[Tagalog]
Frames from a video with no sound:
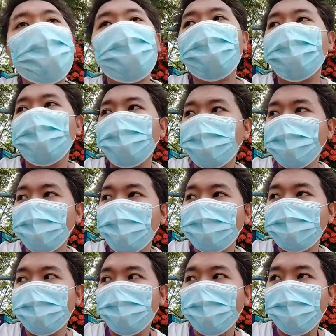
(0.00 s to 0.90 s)
ko dito
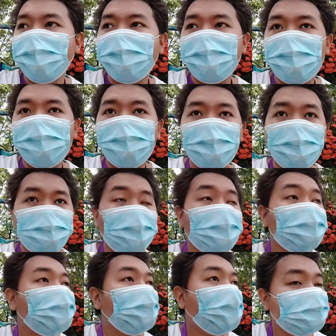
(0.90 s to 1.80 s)
uh, sa may oh
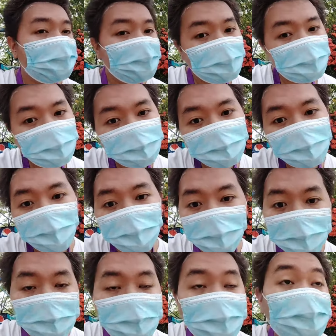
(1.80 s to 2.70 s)
katong pinakatinuod na
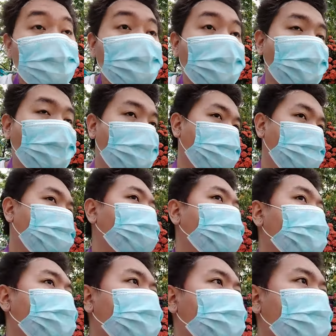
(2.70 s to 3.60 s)
Freedom Park.
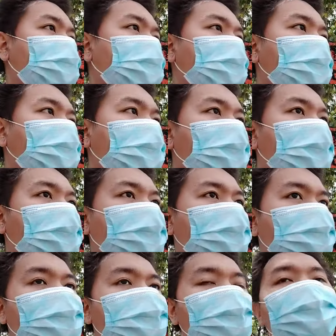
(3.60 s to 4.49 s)

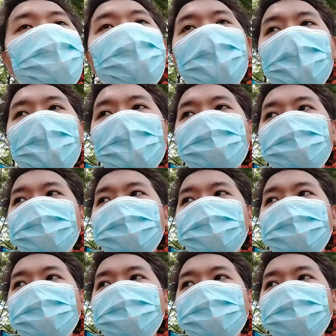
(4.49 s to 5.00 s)
Dito ah